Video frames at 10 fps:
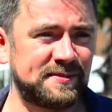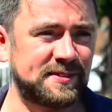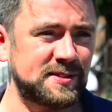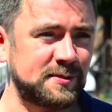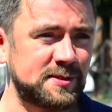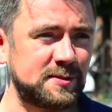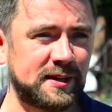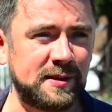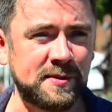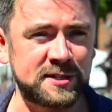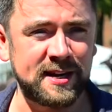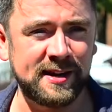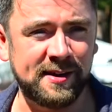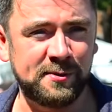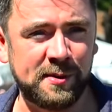to są, to są takie
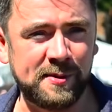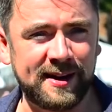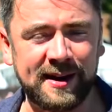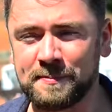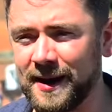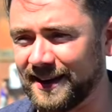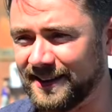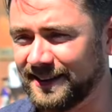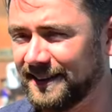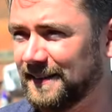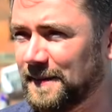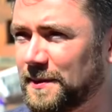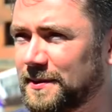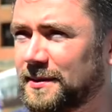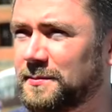marzenia łamane na plany,
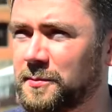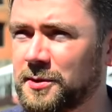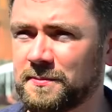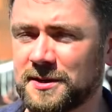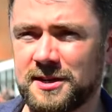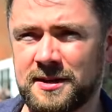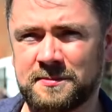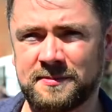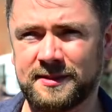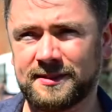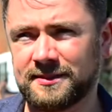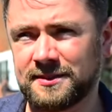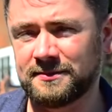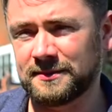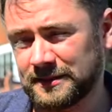y, bo moim marzeniem, y,
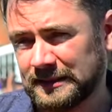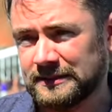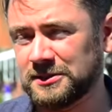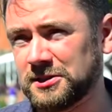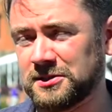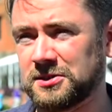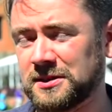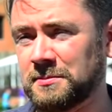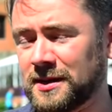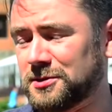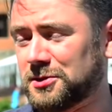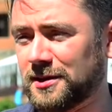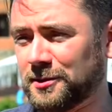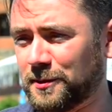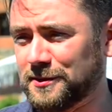to, to, to bardzo
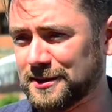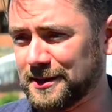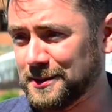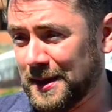szczera odpowiedź teraz